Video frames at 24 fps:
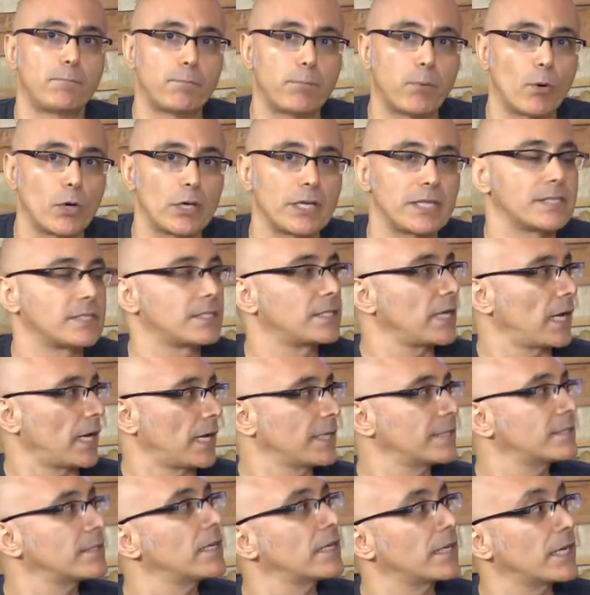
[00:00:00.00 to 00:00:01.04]
policial.
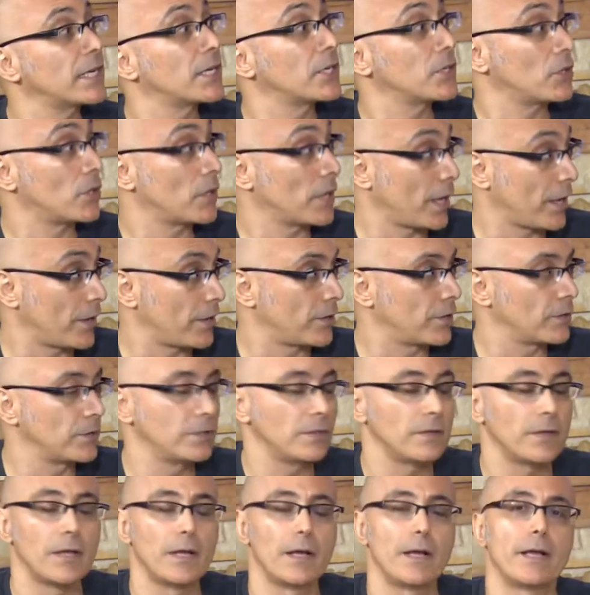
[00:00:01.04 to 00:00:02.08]
Ese es el género mm. negro. ¿no?